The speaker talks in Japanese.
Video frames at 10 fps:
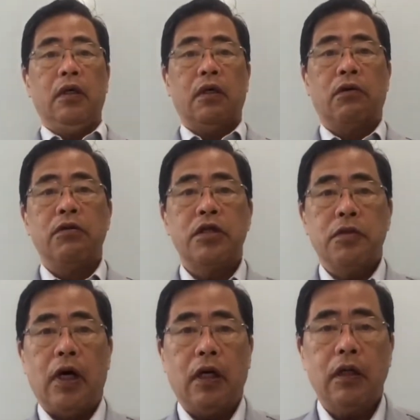えー、こんに
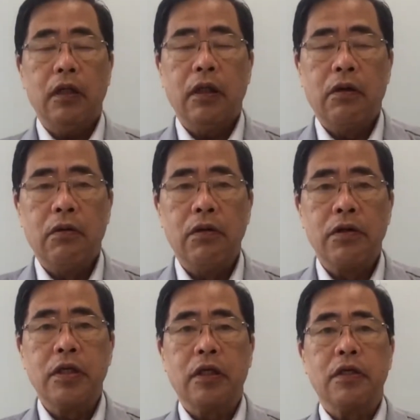ちは、矢野
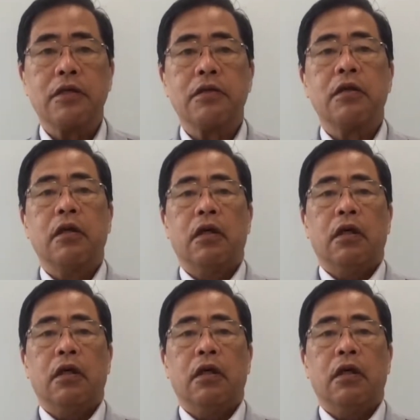義明です。